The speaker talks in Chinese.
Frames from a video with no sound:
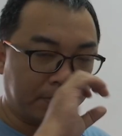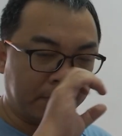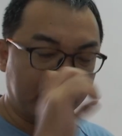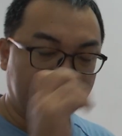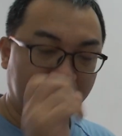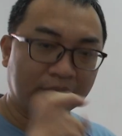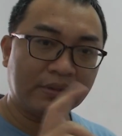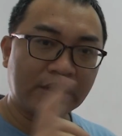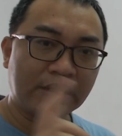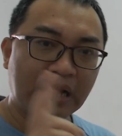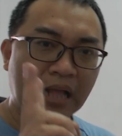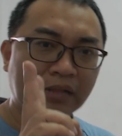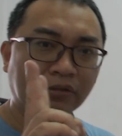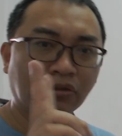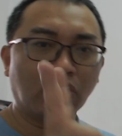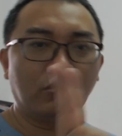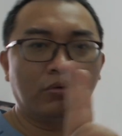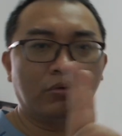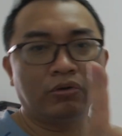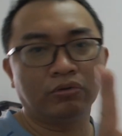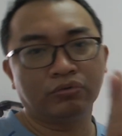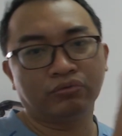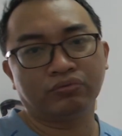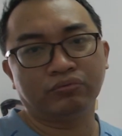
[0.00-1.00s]
它透
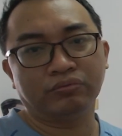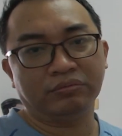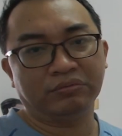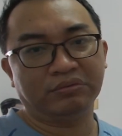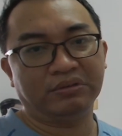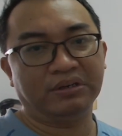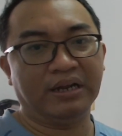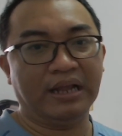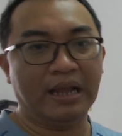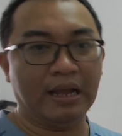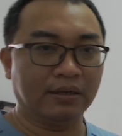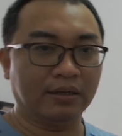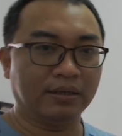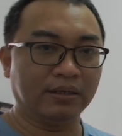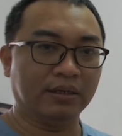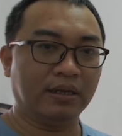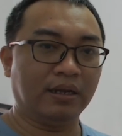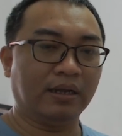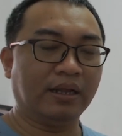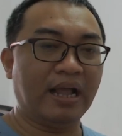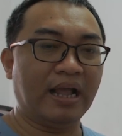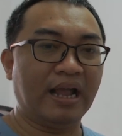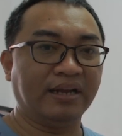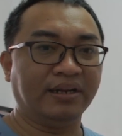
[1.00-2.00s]
露出两个
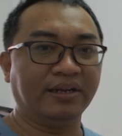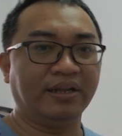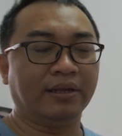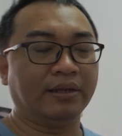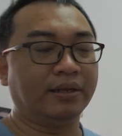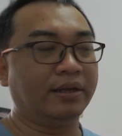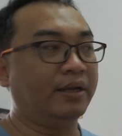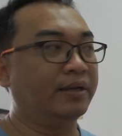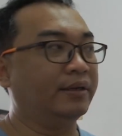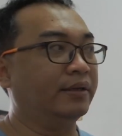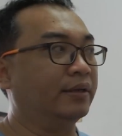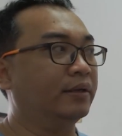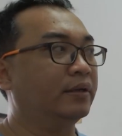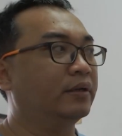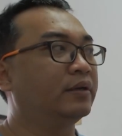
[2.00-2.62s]
概念给你。